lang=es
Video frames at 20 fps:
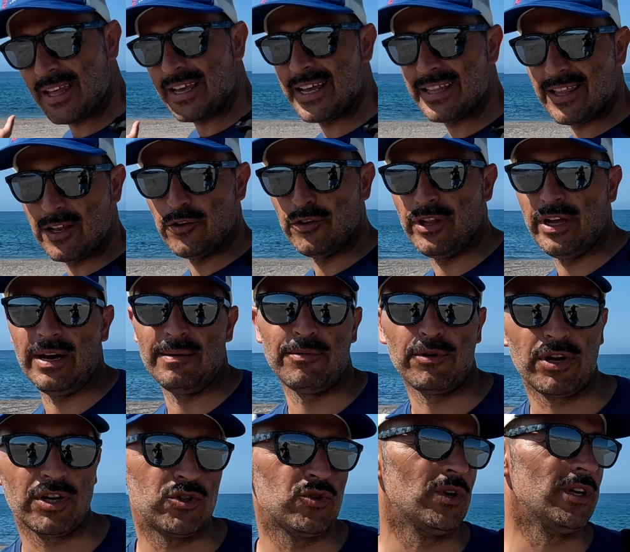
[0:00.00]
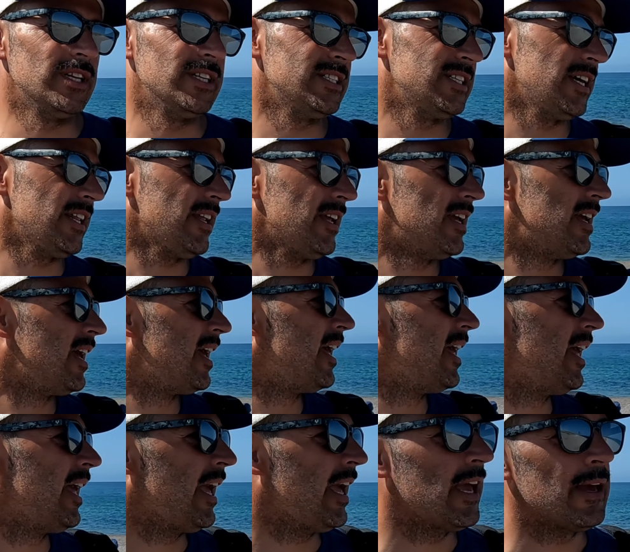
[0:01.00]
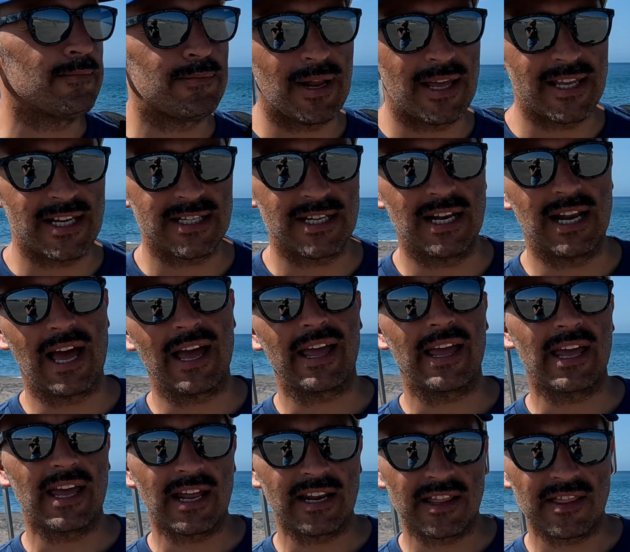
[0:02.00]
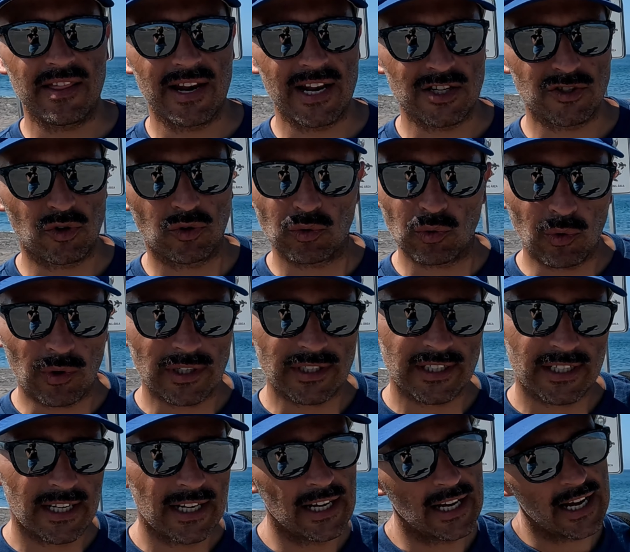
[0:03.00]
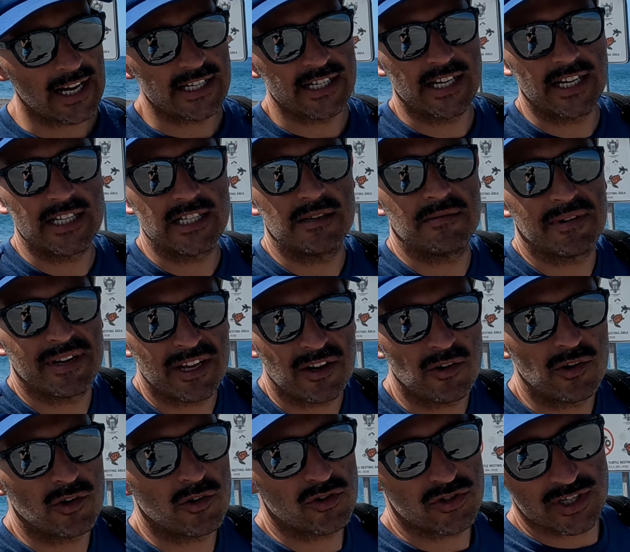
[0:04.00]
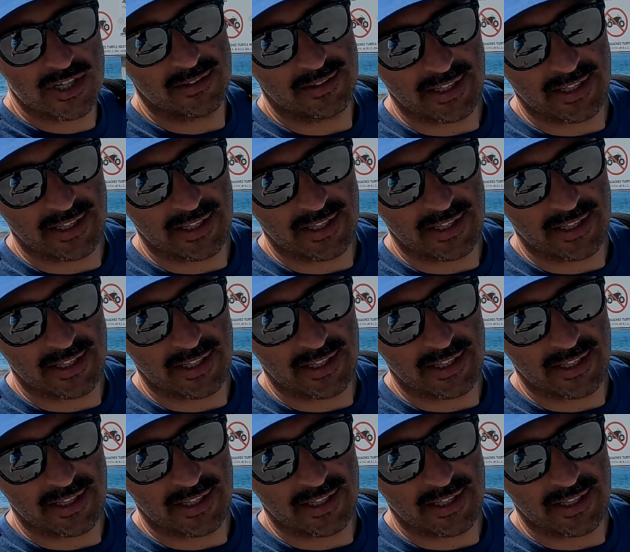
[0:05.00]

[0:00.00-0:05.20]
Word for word: Que te lo indica porque suelen ser eh, playas en las que han ido las tortugas. Así que si venís con el coche,